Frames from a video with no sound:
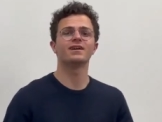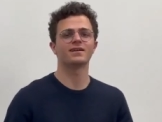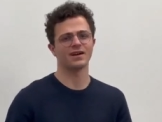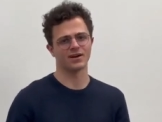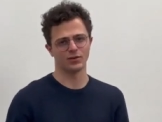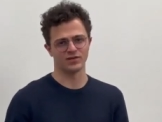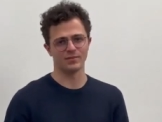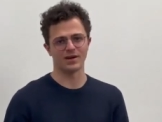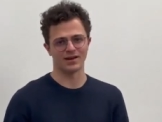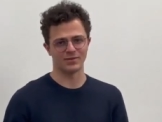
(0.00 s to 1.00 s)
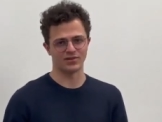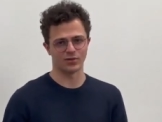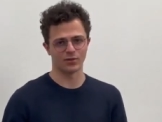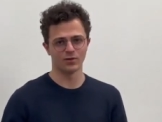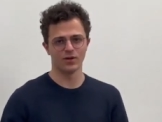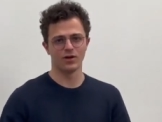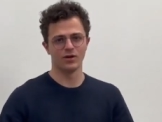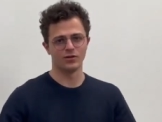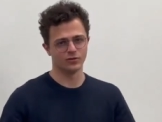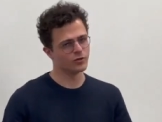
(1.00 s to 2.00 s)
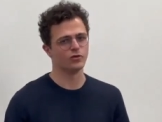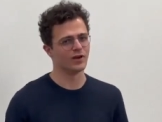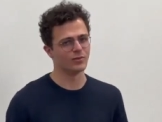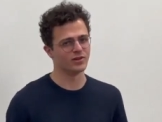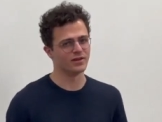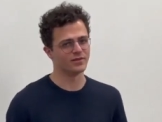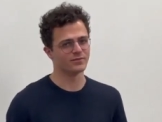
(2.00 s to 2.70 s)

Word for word: car causée par l'émission de nouvelles monnaies.